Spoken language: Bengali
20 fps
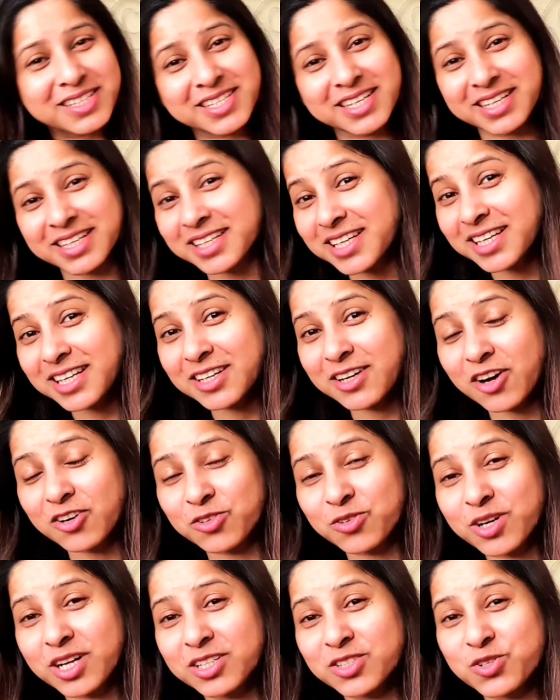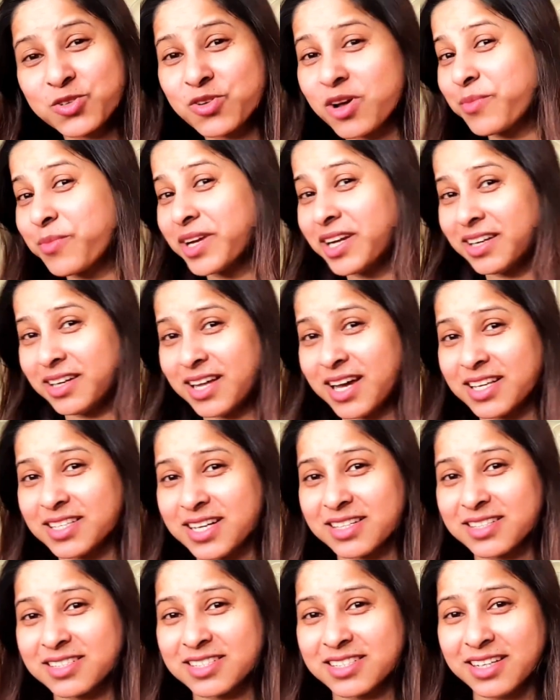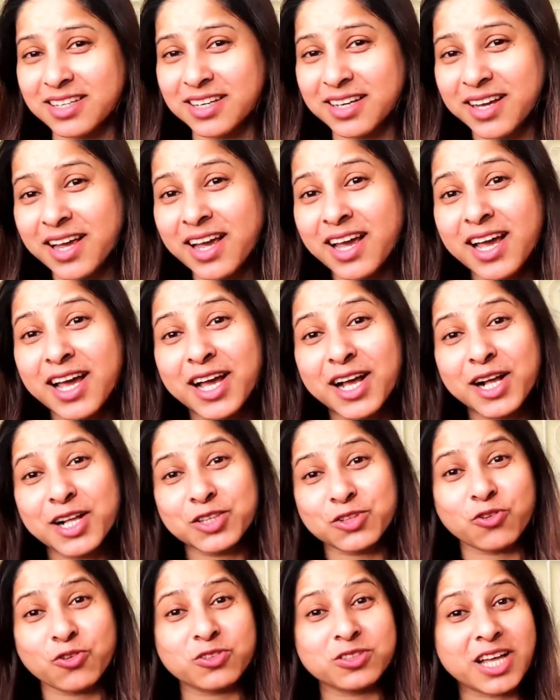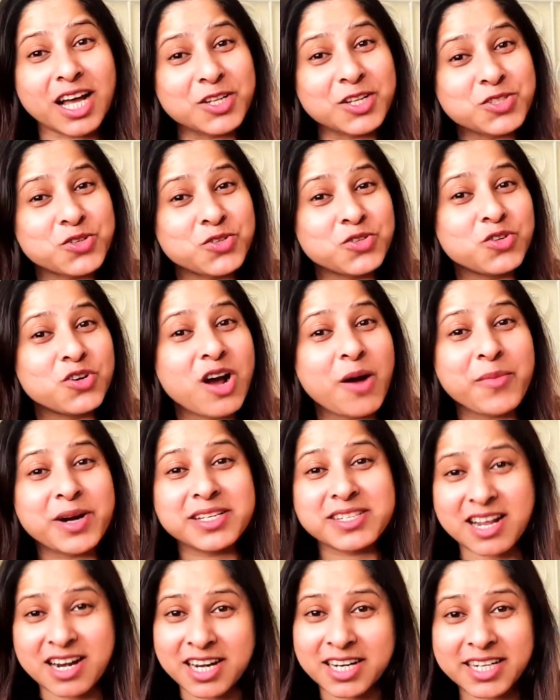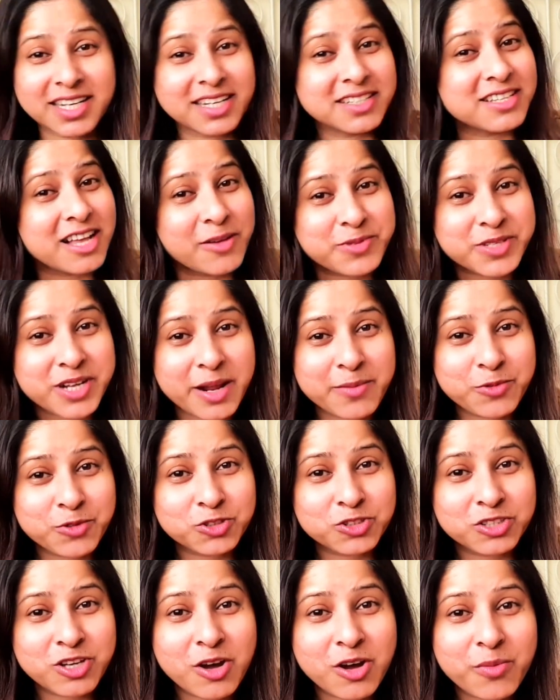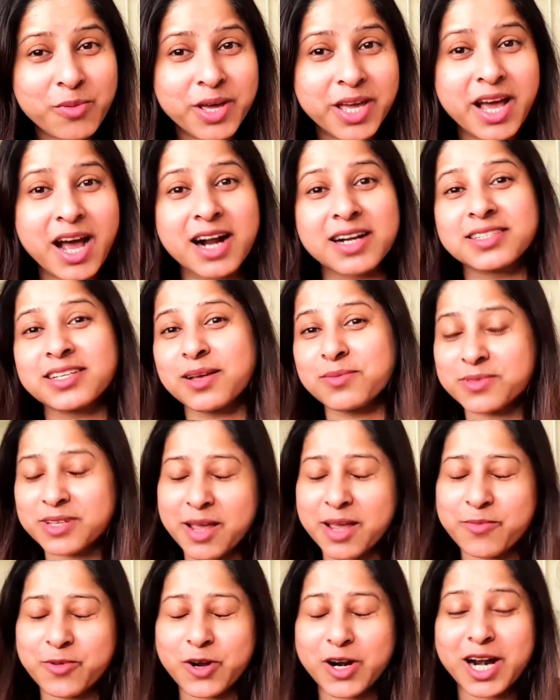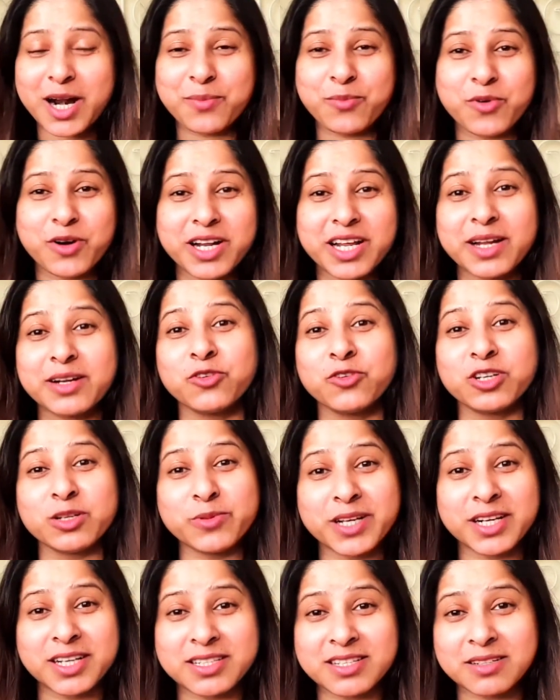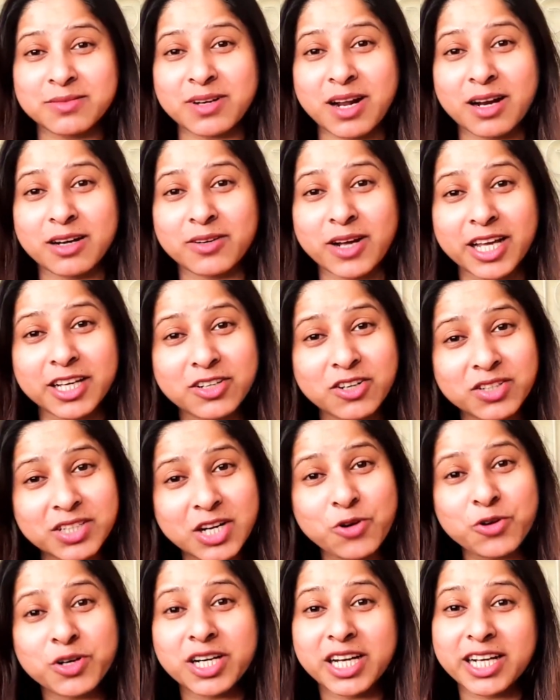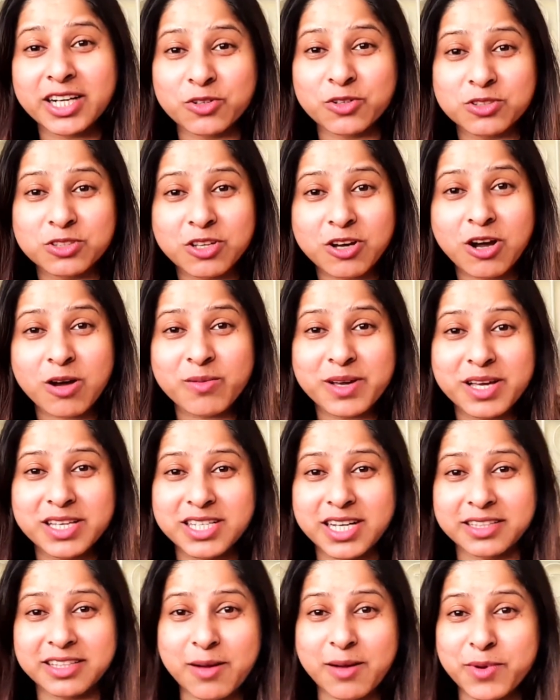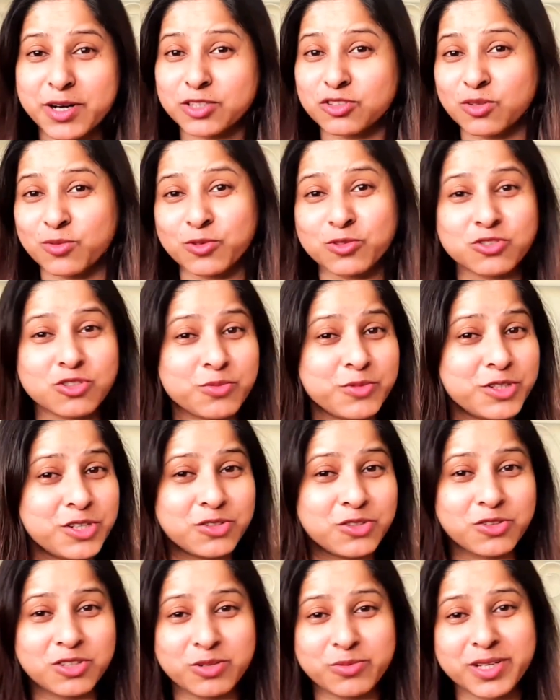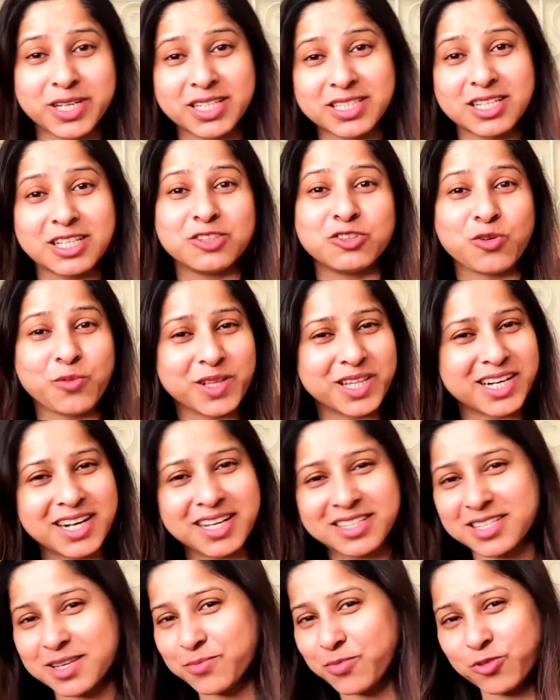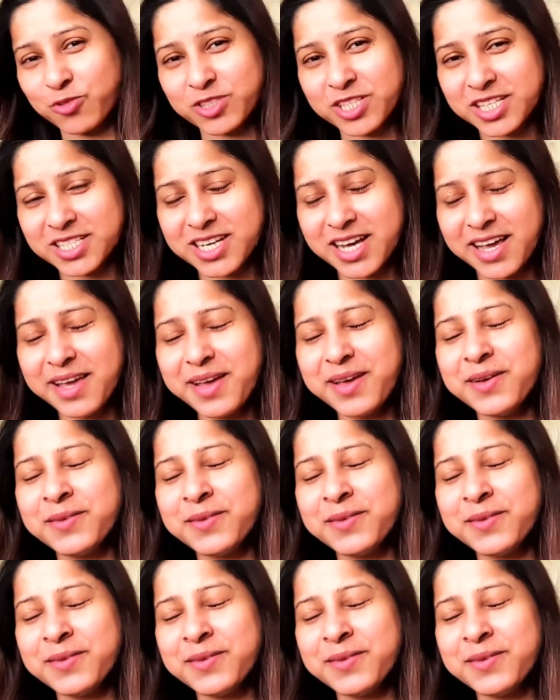যে কি ঘটনার জন্য আমি ইন্ডিয়া যাচ্ছি তো তার জন্য আমার চ্যানেলটাকে সাবস্ক্রাইব করতে হবে আর সাবস্ক্রাইব করার পরে নোটিফিকেশান আর আইকনটাও ক্লিক করতে হবে যাতে আমার সমস্ত ভিডিও নোটিফিকেশান তোমাদের কাছে পৌঁছে যায়